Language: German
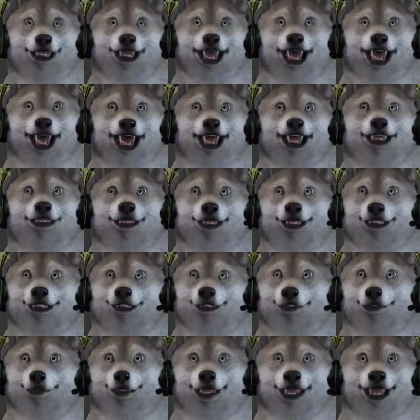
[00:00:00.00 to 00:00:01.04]
aber die
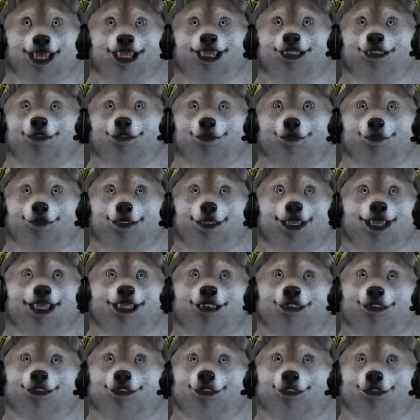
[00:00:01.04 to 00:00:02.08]
Mods müssen,